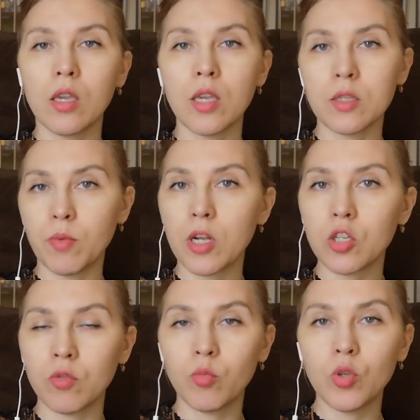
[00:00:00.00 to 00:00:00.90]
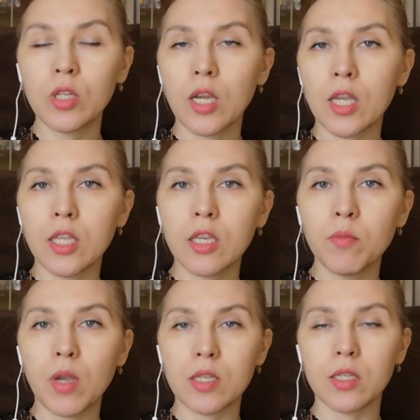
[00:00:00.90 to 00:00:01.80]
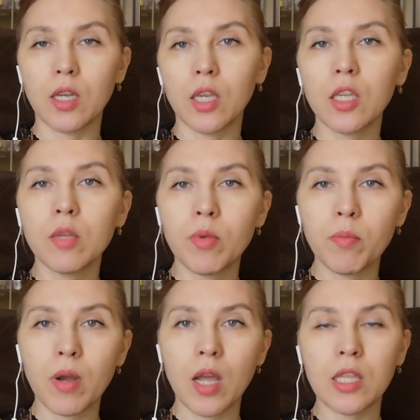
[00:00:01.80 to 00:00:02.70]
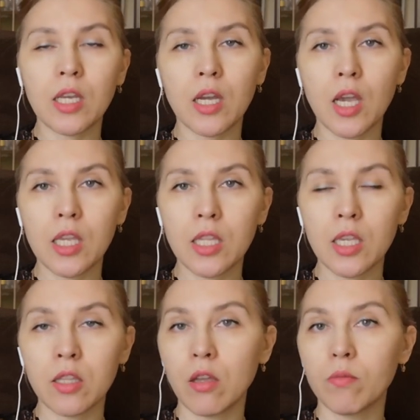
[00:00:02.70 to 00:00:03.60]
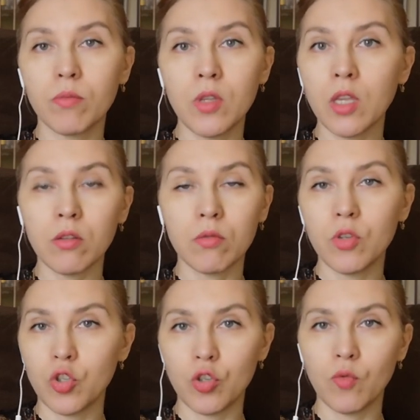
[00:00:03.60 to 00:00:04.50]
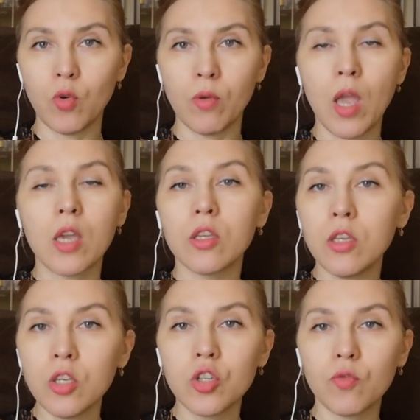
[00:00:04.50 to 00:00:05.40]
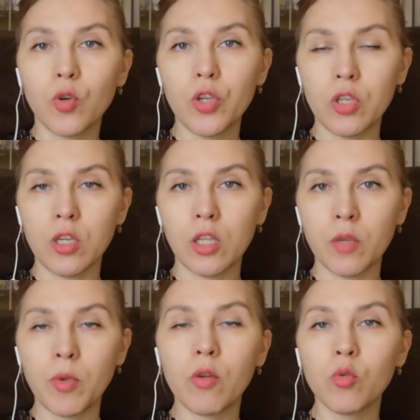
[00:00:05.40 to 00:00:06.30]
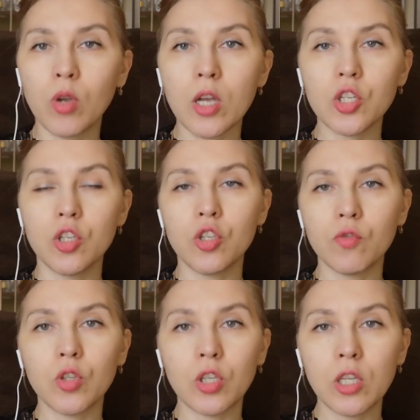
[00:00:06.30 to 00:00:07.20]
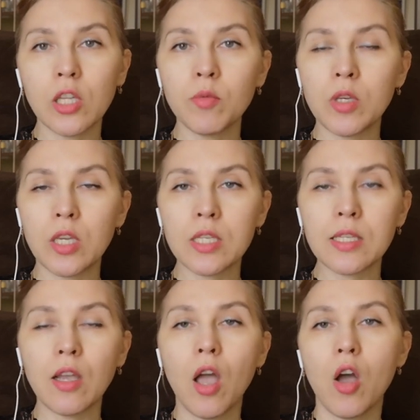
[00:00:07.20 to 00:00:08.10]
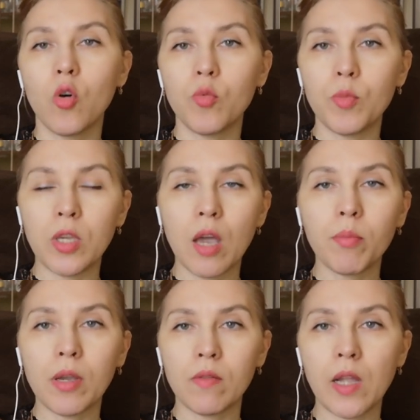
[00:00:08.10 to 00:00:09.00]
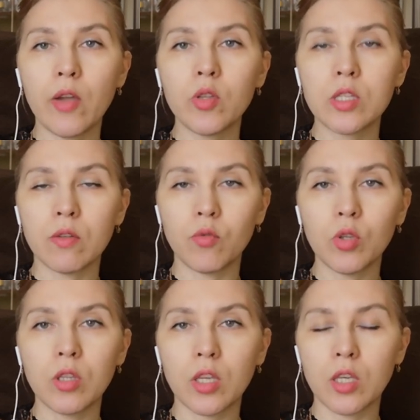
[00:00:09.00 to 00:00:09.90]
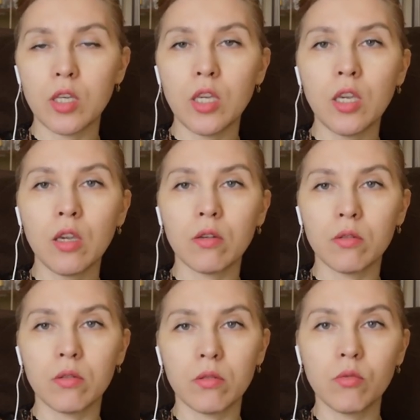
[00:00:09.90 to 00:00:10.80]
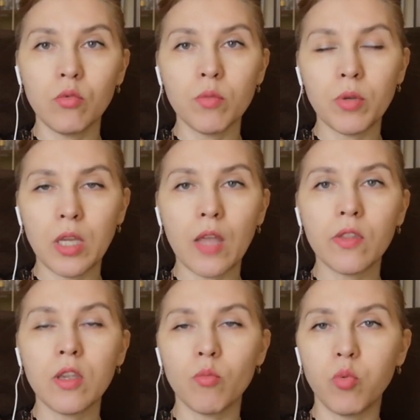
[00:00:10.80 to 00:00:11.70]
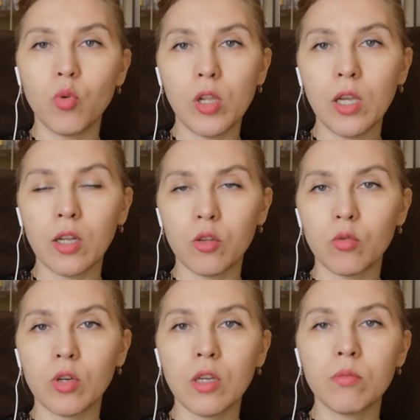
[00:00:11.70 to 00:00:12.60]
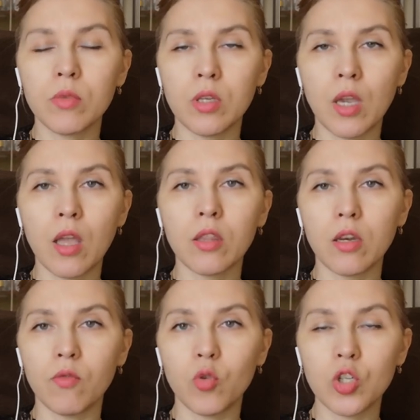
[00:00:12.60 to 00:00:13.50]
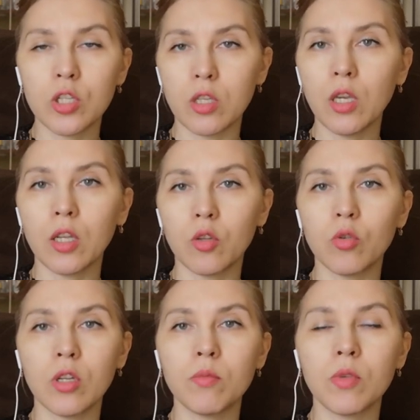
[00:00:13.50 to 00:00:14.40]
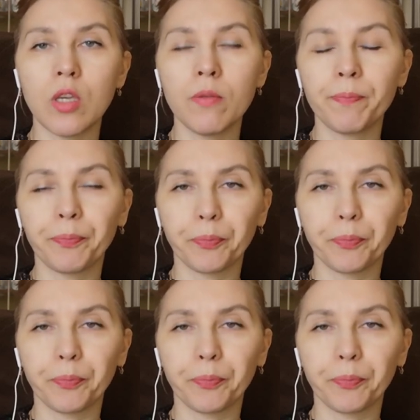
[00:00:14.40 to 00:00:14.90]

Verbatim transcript: Я спрашиваю, будет какая-то гимнастика, какие-то препараты, какая-то это. Нет, ничего. Ничего не делаем. Я говорю, ну как же ничего не делаем, если у меня появляются вот такие, э, ну, неприятные боли, которые меня тревожат и которые мне